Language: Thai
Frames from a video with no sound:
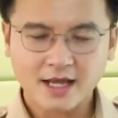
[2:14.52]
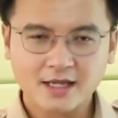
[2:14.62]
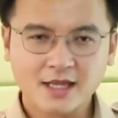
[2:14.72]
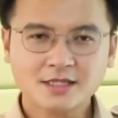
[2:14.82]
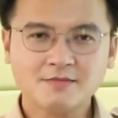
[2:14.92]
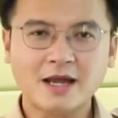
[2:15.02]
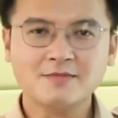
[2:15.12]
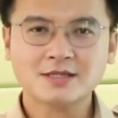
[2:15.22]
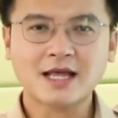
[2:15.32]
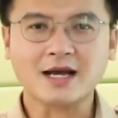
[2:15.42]
ในเทศบาล
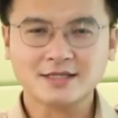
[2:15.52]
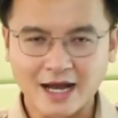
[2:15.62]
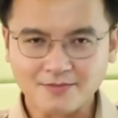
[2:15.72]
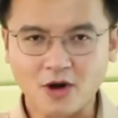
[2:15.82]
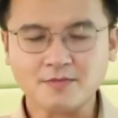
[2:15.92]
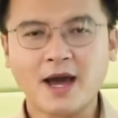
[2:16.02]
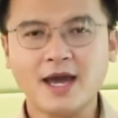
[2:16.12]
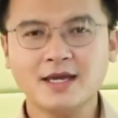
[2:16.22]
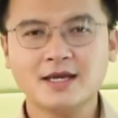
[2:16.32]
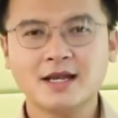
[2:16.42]
เมืองตาก อย่างปลอด
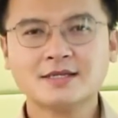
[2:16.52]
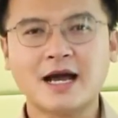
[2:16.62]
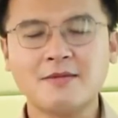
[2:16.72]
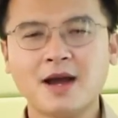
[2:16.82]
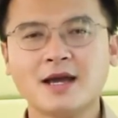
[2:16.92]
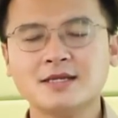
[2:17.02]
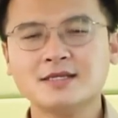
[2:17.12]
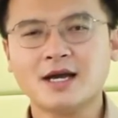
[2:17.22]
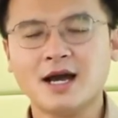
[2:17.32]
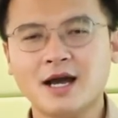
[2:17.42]
ภัย และสามารถ
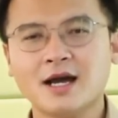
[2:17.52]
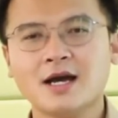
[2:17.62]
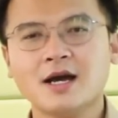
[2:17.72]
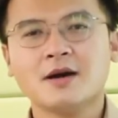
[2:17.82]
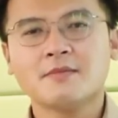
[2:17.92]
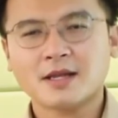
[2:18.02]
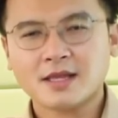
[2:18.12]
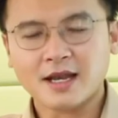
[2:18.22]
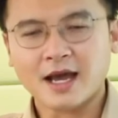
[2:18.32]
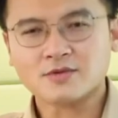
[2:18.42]
ที่จะพั
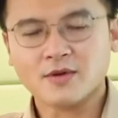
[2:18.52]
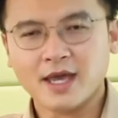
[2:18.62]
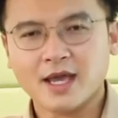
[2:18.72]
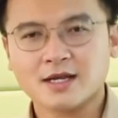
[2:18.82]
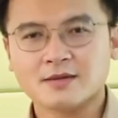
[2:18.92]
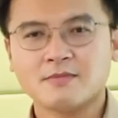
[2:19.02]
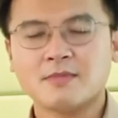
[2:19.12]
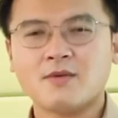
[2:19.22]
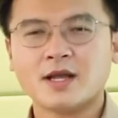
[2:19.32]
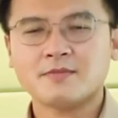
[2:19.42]
ฒนาตัวเอง
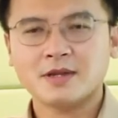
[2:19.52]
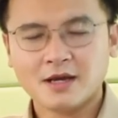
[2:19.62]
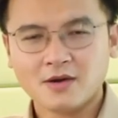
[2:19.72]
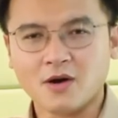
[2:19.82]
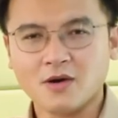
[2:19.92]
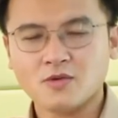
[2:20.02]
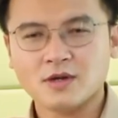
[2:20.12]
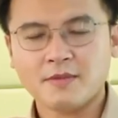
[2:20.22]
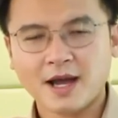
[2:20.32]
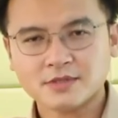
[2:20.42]
ไม่ว่าจะเป็นเรื่องของ
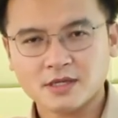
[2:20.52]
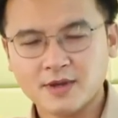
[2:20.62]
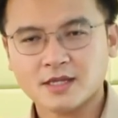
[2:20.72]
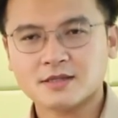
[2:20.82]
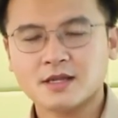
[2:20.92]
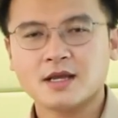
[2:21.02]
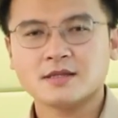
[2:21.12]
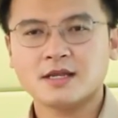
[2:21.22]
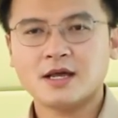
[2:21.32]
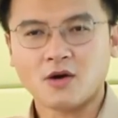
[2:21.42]
คุณภาพชีวิต
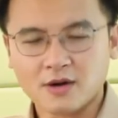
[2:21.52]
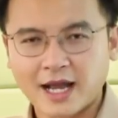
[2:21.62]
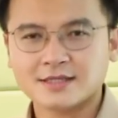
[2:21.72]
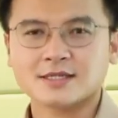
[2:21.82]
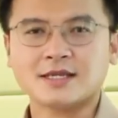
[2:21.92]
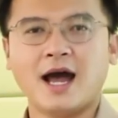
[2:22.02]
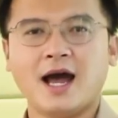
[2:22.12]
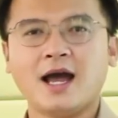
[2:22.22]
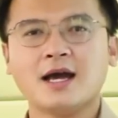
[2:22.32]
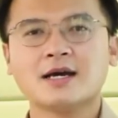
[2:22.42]
ในเรื่องของการศึกษา
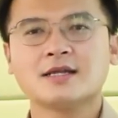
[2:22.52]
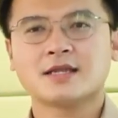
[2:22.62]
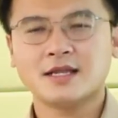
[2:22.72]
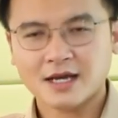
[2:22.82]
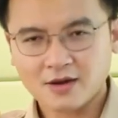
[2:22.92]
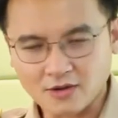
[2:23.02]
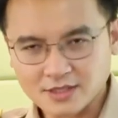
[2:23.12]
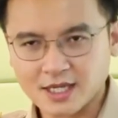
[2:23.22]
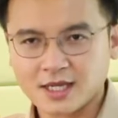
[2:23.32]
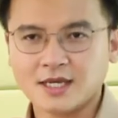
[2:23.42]
ในเรื่องของ
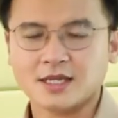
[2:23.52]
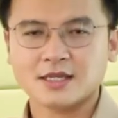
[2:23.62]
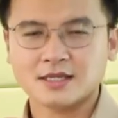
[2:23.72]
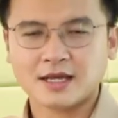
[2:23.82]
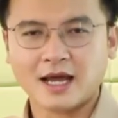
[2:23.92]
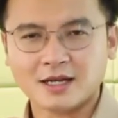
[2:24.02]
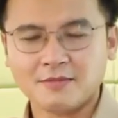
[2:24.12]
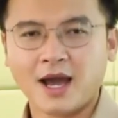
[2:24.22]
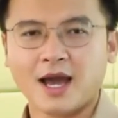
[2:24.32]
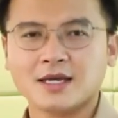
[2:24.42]
เศรษฐกิจการ
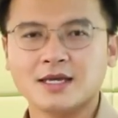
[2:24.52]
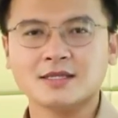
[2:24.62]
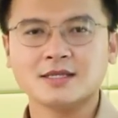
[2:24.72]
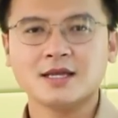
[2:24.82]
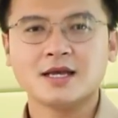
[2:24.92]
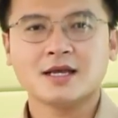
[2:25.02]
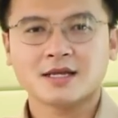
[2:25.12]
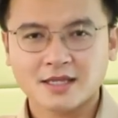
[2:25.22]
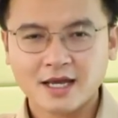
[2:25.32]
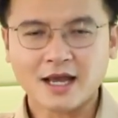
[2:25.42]
ทำมาหากิน
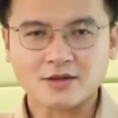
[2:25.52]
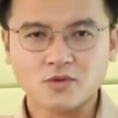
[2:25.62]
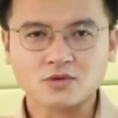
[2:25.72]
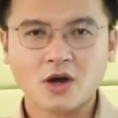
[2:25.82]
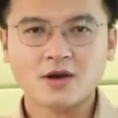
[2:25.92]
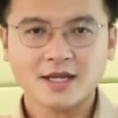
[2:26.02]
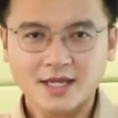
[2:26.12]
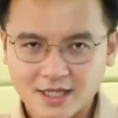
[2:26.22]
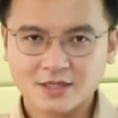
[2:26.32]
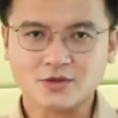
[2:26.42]
ได้อย่างถูกต้องและ
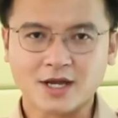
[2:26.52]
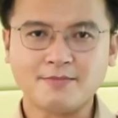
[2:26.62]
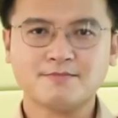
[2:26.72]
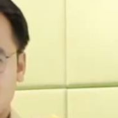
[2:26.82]
ดีที่สุดครับ